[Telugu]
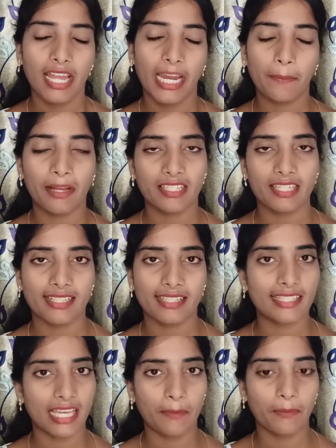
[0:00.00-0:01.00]
హెడ్ బాత్
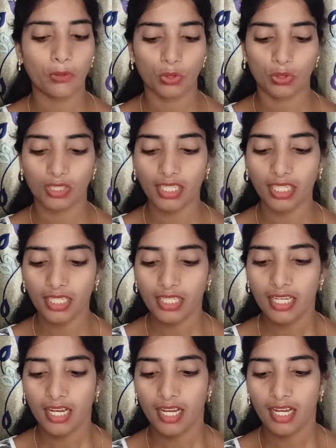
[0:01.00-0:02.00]
చేస్తే సరిపోతుంది
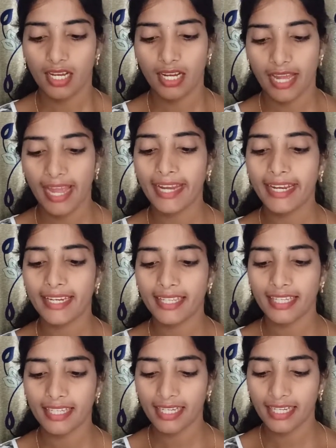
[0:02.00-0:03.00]
అండ్
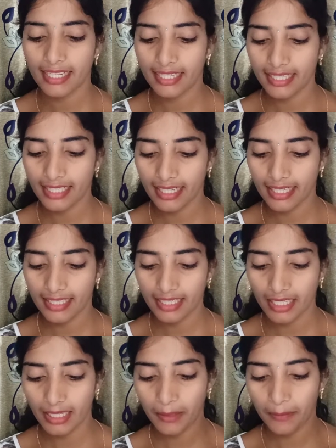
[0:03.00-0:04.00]
ఇంకా ఏంటి
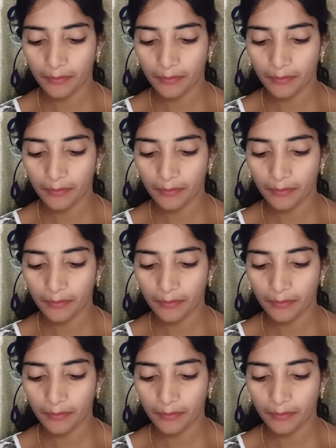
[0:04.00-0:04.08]
అంటే